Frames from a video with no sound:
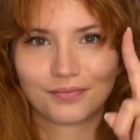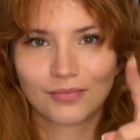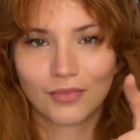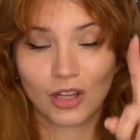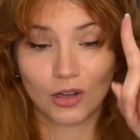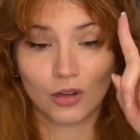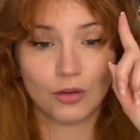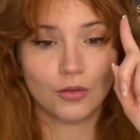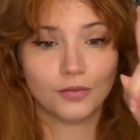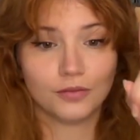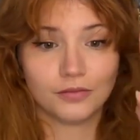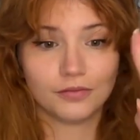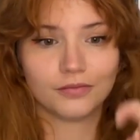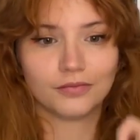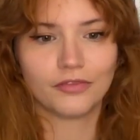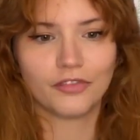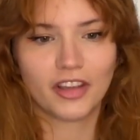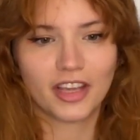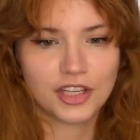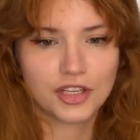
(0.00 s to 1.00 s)
Então,
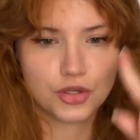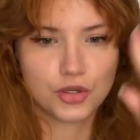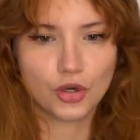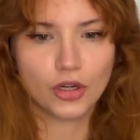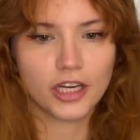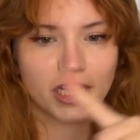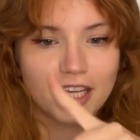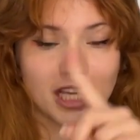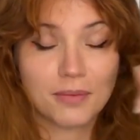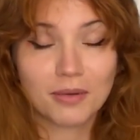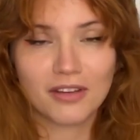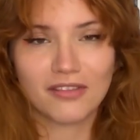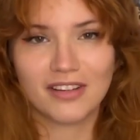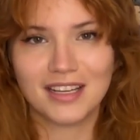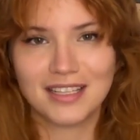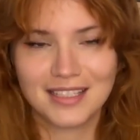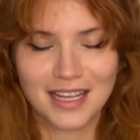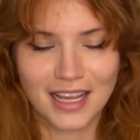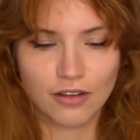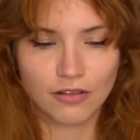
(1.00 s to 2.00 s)
fique de olho aqui porque vai
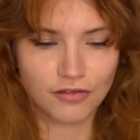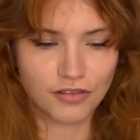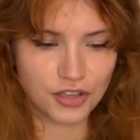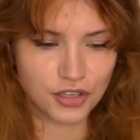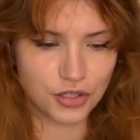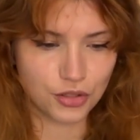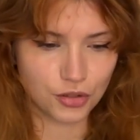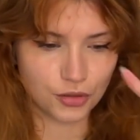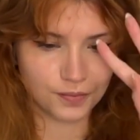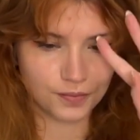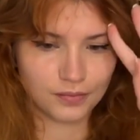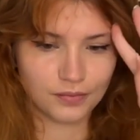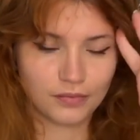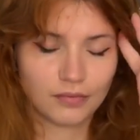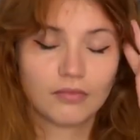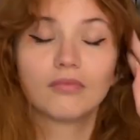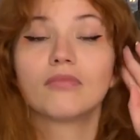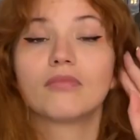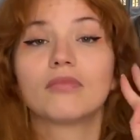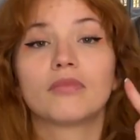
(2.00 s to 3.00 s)
sair um vídeo
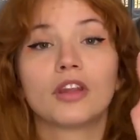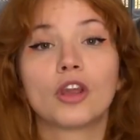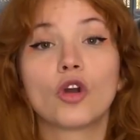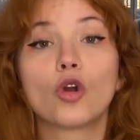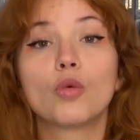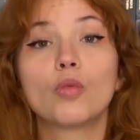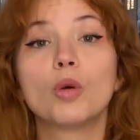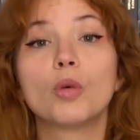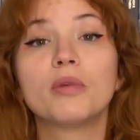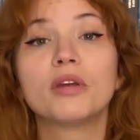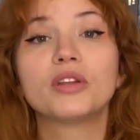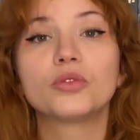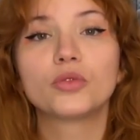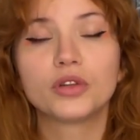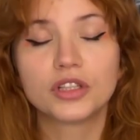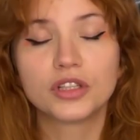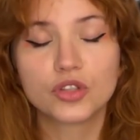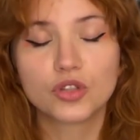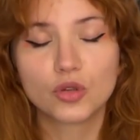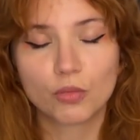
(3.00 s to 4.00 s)
em algum momento
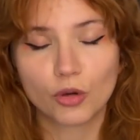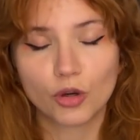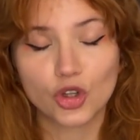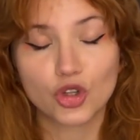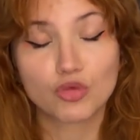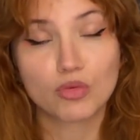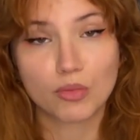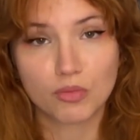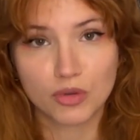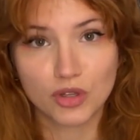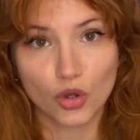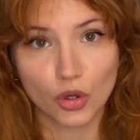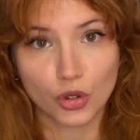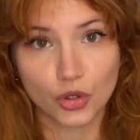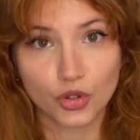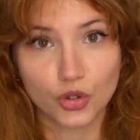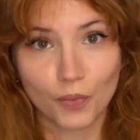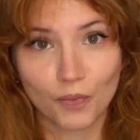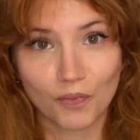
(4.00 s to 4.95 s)
antes do próximo episódio.